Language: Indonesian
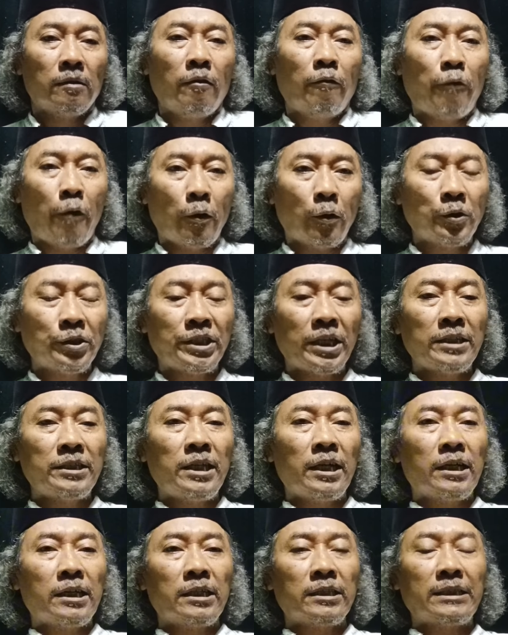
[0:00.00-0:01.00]
fokus
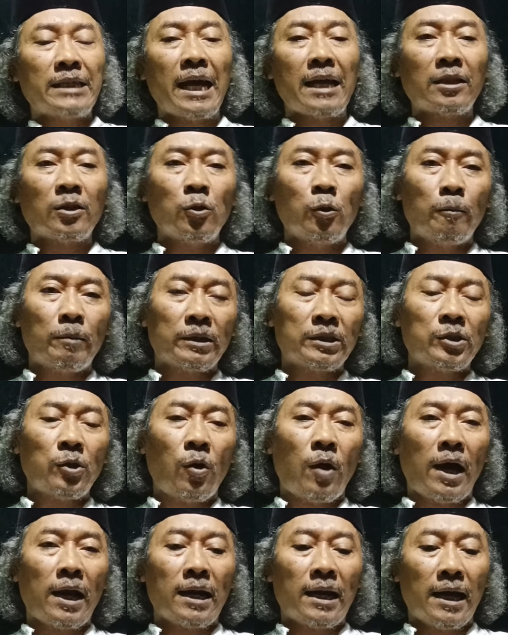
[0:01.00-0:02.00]
saja ke satu
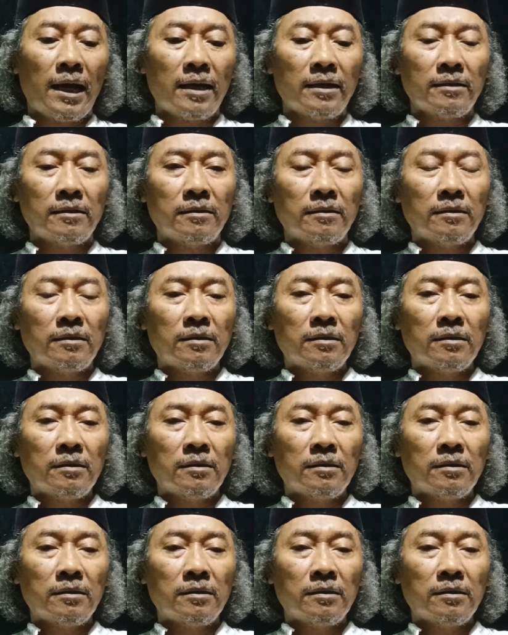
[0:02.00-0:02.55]
persoalan